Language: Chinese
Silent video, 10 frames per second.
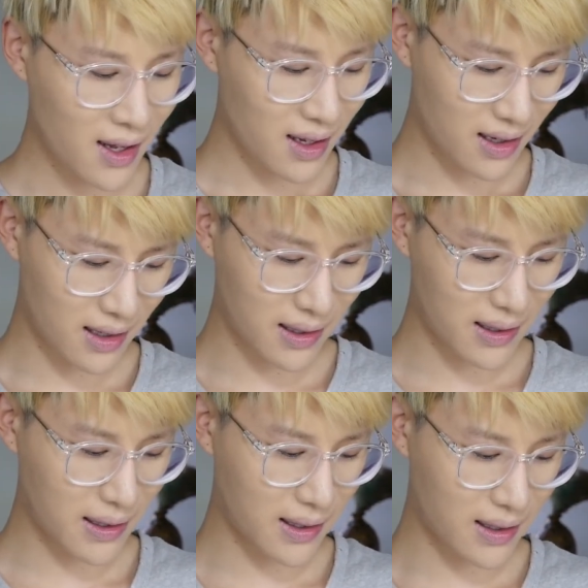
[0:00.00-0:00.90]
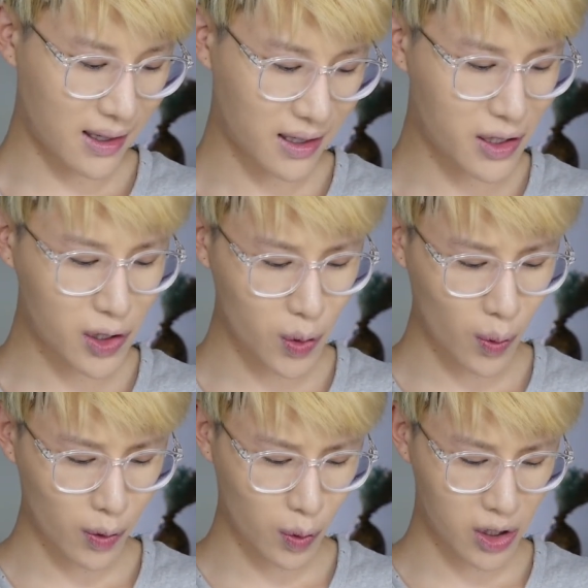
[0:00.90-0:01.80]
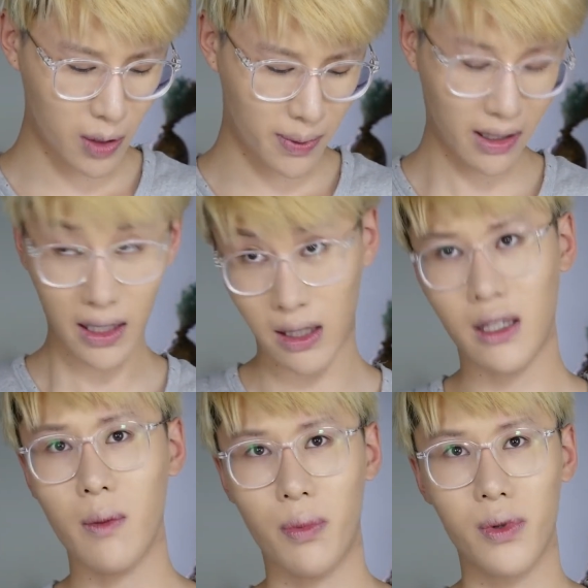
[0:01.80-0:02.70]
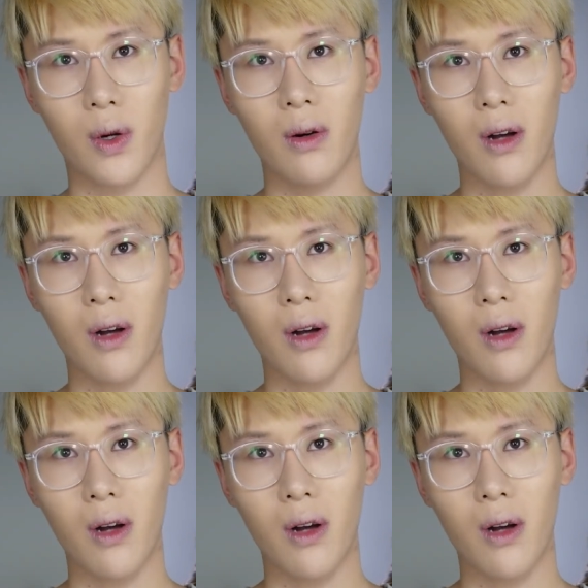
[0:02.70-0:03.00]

呃，这是我对视频的一点点补充。